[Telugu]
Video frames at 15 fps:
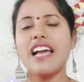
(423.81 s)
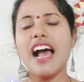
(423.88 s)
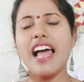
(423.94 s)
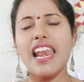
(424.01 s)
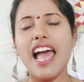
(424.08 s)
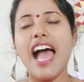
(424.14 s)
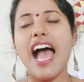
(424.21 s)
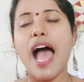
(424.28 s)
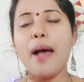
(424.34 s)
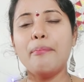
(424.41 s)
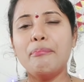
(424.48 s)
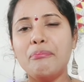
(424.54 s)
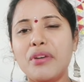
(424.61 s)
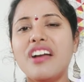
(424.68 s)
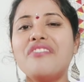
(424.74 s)
చాలా
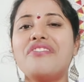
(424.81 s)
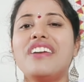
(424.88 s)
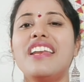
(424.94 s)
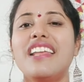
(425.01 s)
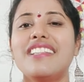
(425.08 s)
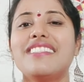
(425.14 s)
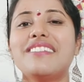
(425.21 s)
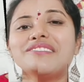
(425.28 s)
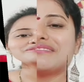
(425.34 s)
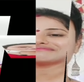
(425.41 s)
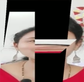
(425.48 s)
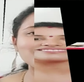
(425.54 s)
హ్యాపీగా ఫీల్ అవుతారు